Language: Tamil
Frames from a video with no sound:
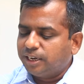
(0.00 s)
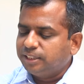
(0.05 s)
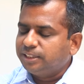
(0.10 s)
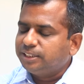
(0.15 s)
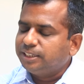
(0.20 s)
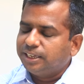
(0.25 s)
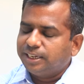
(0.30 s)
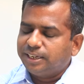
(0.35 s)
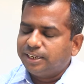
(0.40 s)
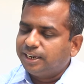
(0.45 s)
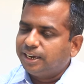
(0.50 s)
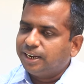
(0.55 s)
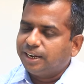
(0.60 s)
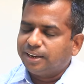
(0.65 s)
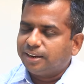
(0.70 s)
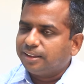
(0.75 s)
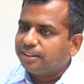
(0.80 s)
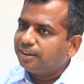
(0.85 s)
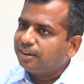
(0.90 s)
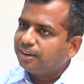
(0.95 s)
கருத்து
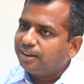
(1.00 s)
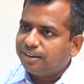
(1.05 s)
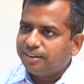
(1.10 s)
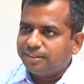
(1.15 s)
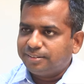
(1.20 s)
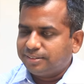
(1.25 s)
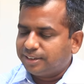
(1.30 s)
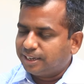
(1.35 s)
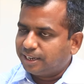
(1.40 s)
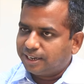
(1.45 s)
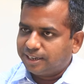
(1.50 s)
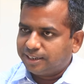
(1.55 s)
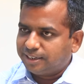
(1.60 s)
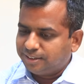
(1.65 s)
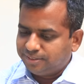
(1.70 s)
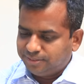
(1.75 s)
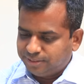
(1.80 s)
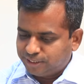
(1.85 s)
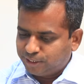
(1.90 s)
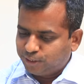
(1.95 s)
என்னங்கிறதுலாம்
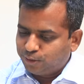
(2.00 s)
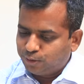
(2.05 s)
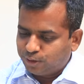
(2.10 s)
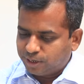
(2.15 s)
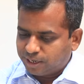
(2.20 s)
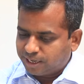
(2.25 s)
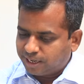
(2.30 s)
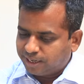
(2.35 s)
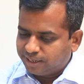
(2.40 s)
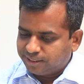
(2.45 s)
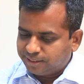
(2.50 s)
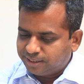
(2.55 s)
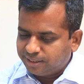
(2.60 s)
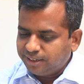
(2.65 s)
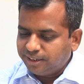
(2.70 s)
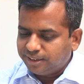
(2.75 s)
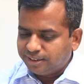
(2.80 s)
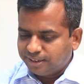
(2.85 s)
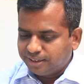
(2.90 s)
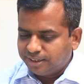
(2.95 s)
கரெக்டு விஜயோட கருத்து